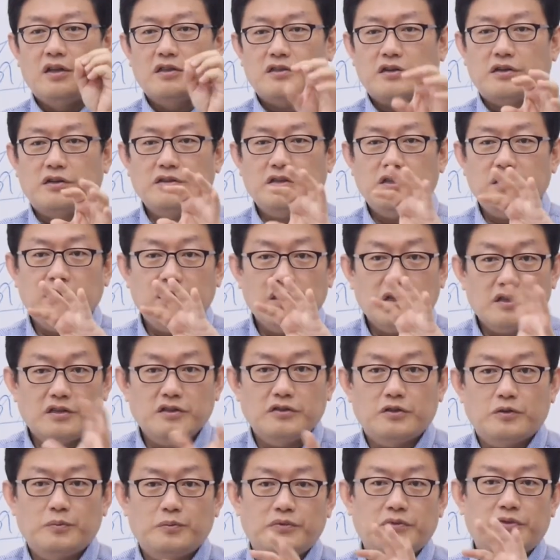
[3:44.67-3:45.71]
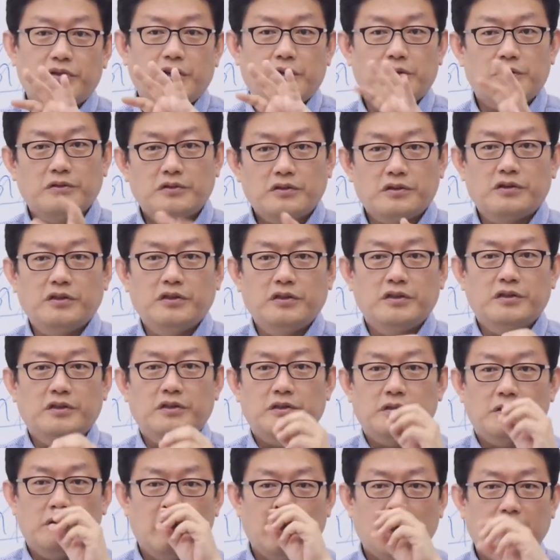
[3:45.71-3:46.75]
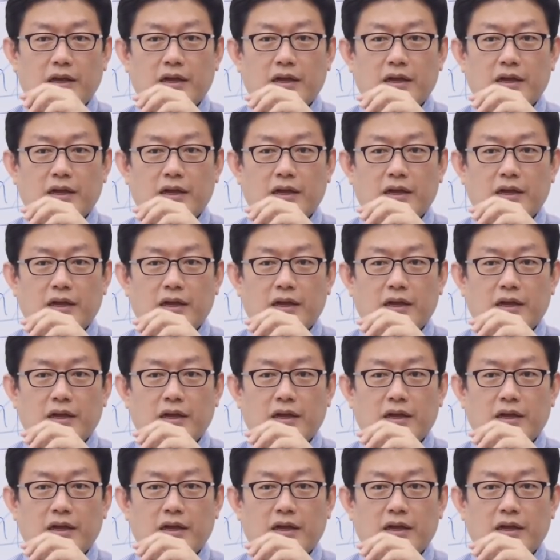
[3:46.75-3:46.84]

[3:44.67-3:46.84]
정신이 그 소프트웨어로 들어있는 거죠.